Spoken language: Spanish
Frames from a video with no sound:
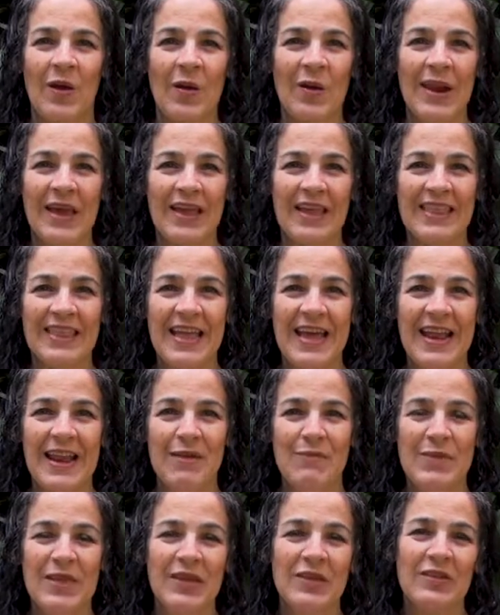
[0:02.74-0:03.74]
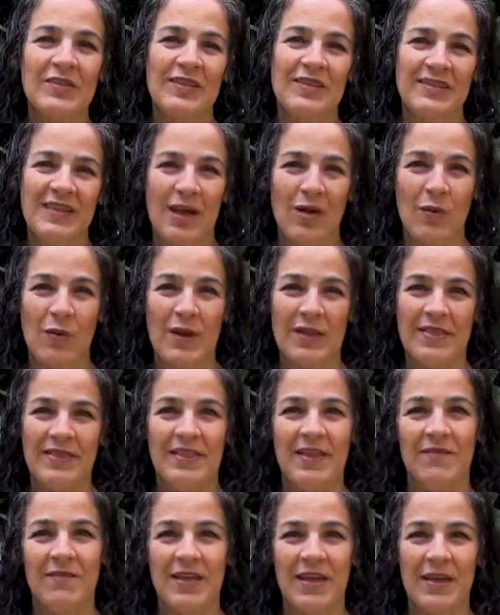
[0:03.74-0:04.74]
Hola, ¿qué tal amigos de San Juan
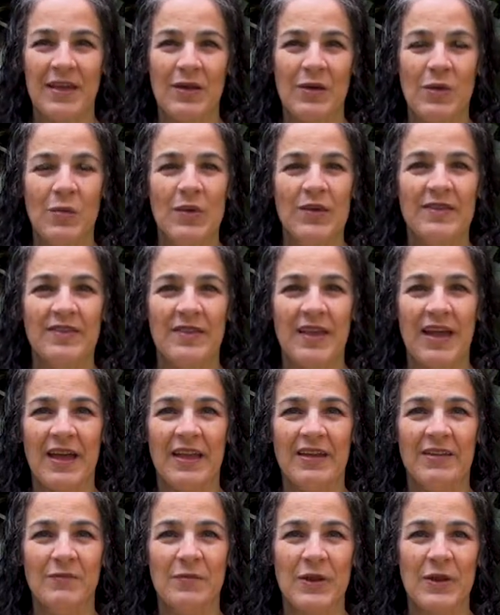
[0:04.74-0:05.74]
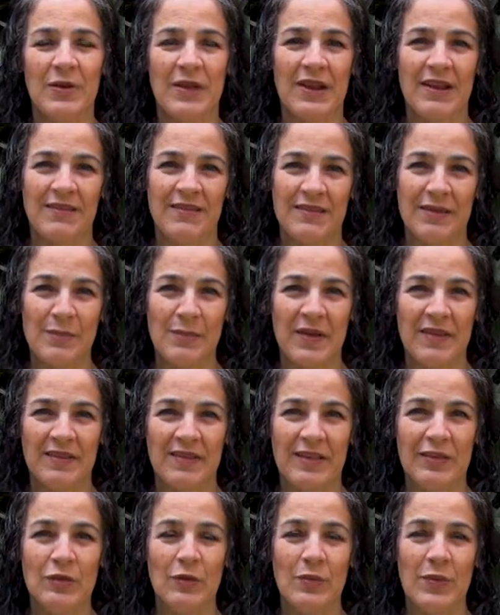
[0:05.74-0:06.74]
TV? ¿Cómo están? Espero que le estén
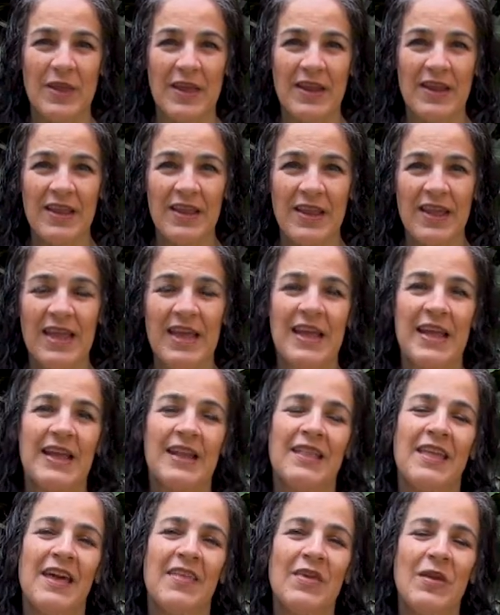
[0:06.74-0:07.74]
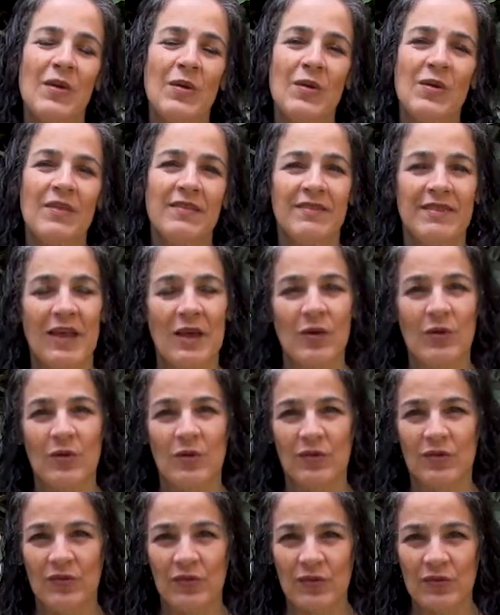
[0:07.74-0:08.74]
pasando bien. El día de hoy está con
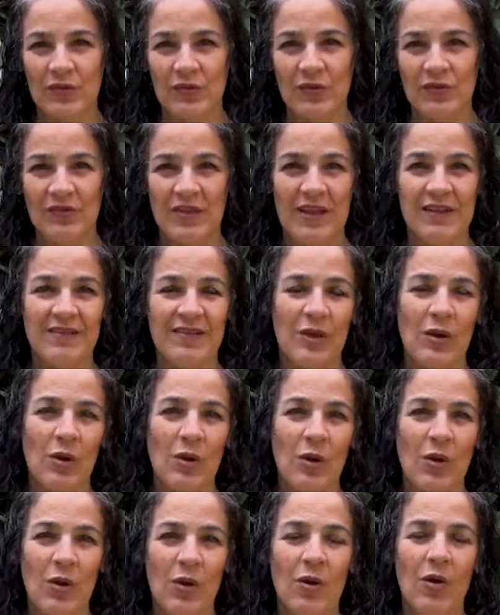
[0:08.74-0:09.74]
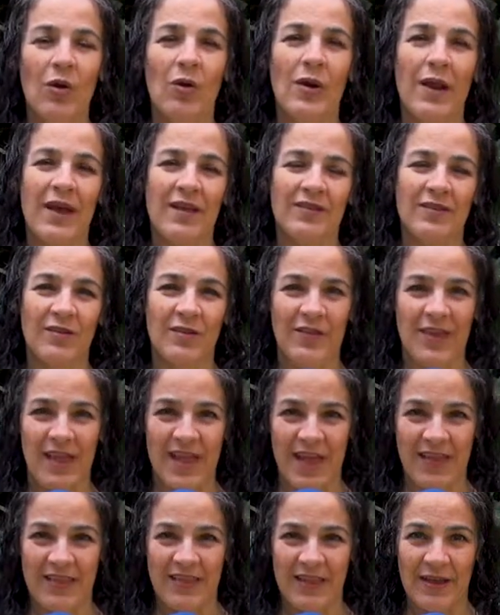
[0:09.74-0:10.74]
nosotros el psicólogo Horacio de
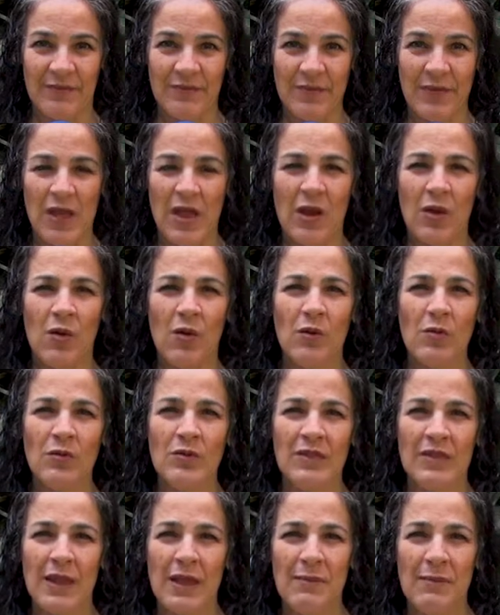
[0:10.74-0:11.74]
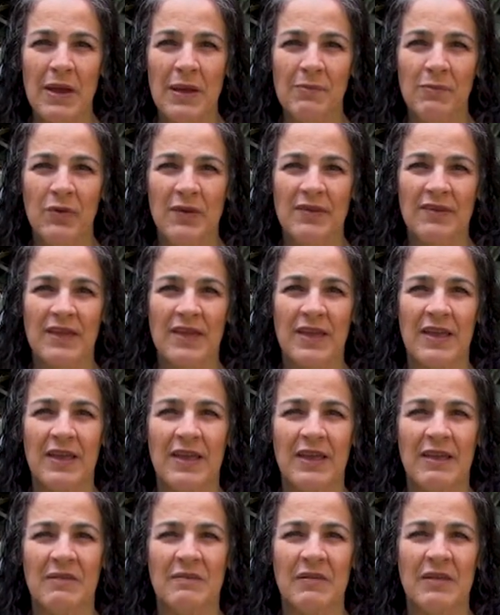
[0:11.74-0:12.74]
Anda, con un tema pues
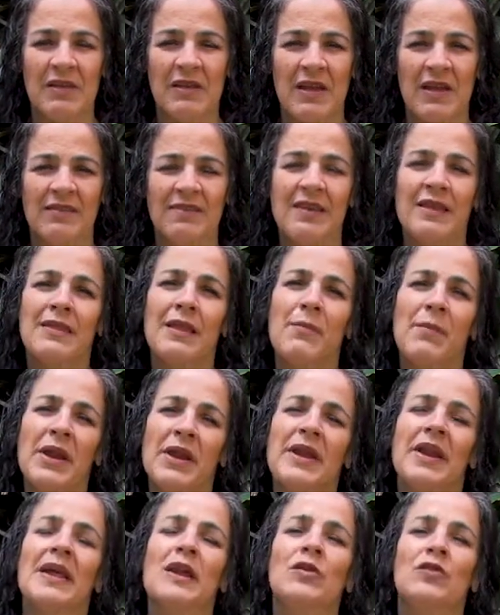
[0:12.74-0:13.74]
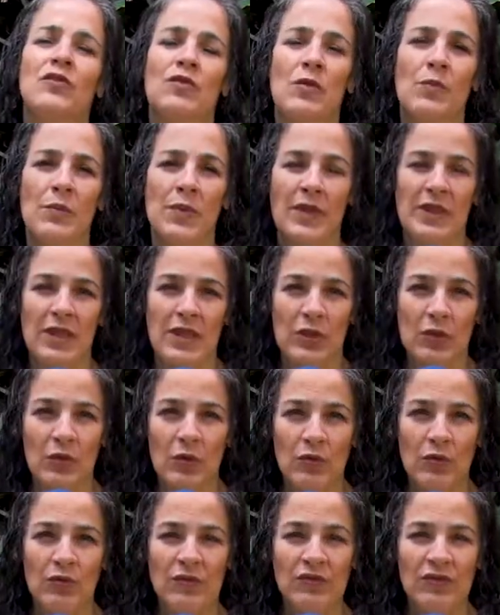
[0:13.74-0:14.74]
que en cierta manera nos compete a
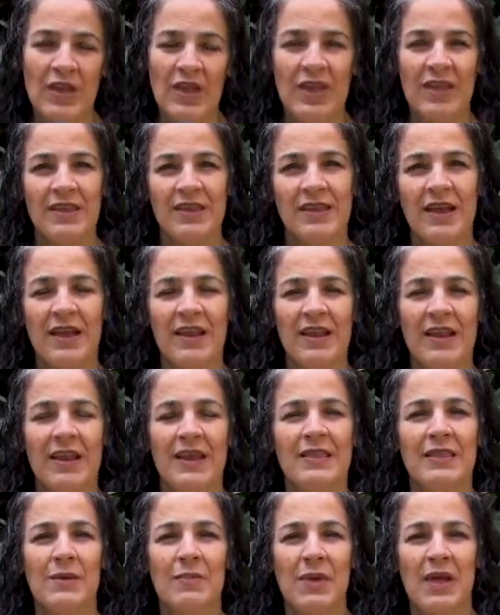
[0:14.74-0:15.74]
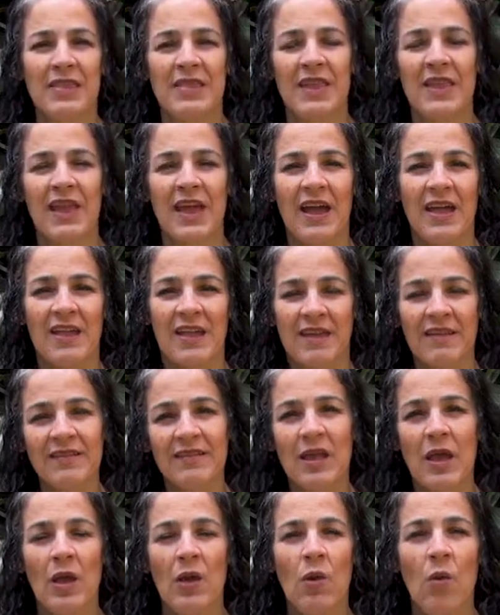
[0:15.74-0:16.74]
todos, ya que la temática es
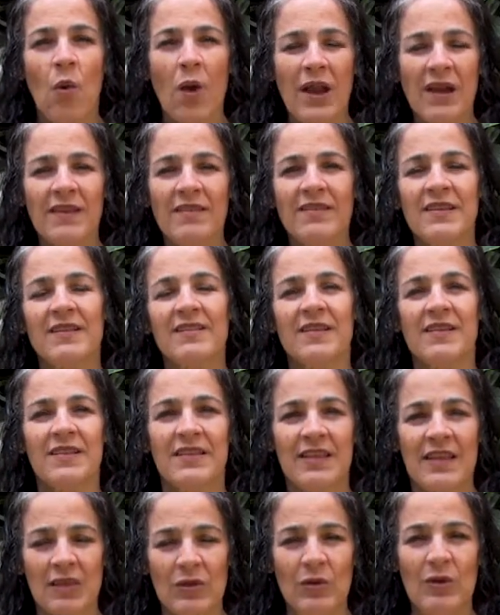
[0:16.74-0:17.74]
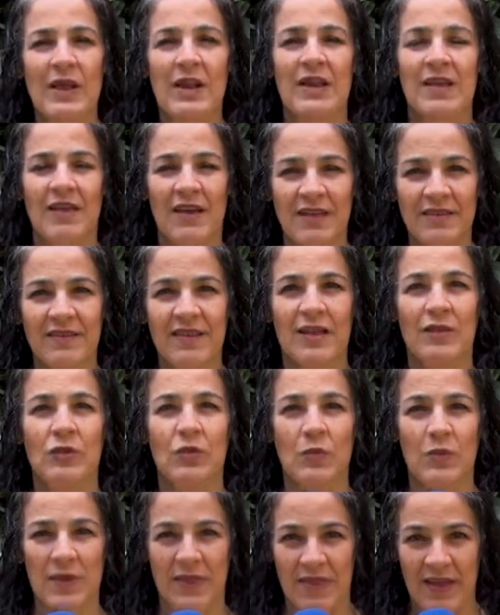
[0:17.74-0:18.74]
¿cuál es el sentido que le das a
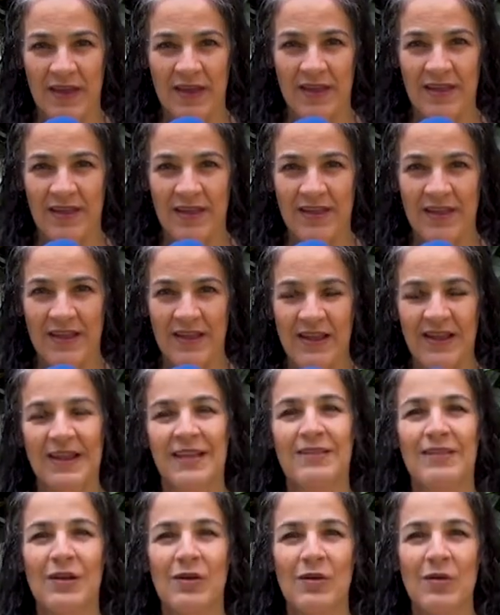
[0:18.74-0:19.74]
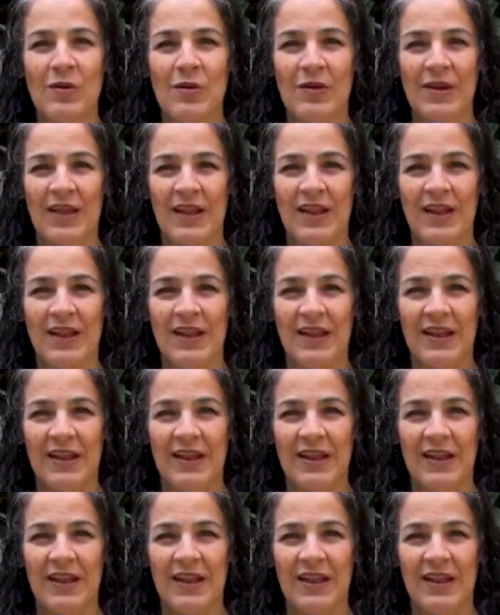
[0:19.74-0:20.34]
tu vida? Les dejo con él.